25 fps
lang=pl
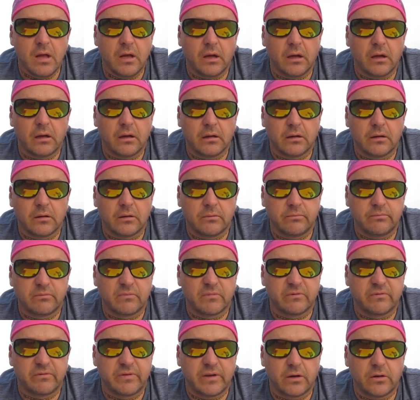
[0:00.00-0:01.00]
e,
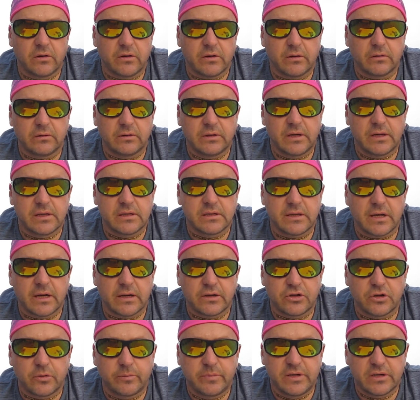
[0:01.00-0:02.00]
wielokrotnie jest
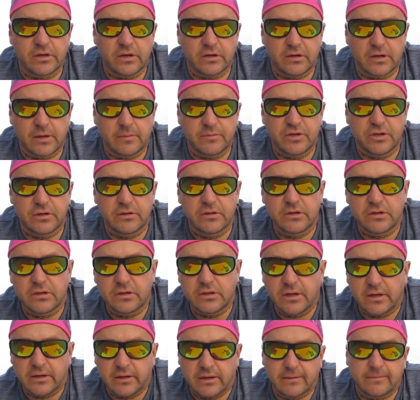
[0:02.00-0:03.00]
tak, że obniża nam się
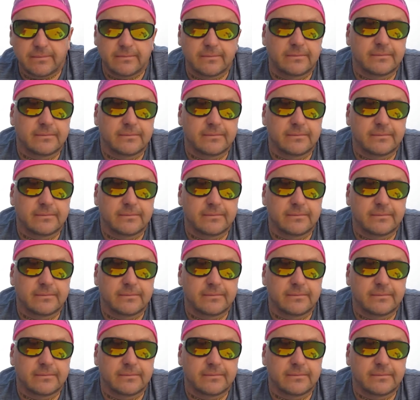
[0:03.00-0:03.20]
ciśnienie